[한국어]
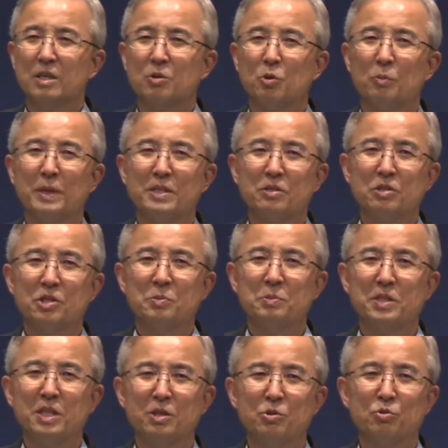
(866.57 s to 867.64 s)
로마서
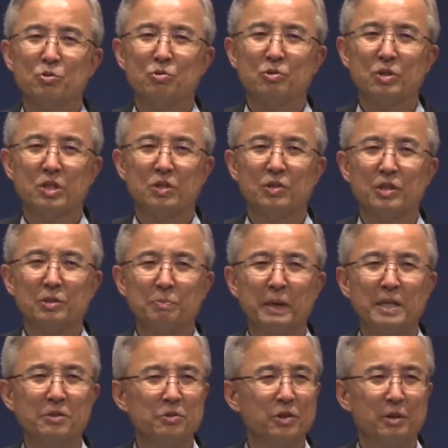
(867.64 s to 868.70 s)
12장 6절에서
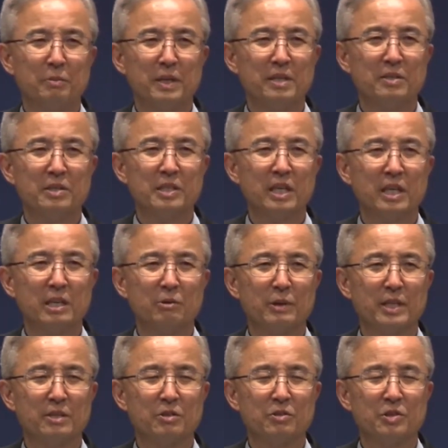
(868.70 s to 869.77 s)
8절에만 은사가 나와
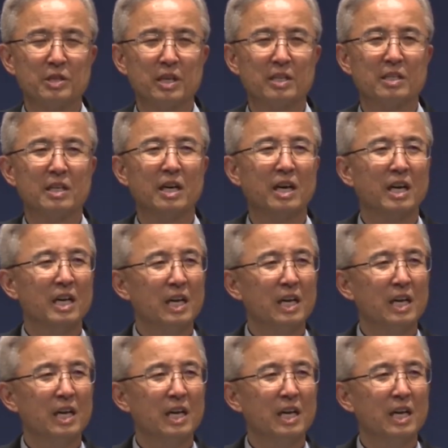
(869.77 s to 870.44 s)
있는 것이 아니라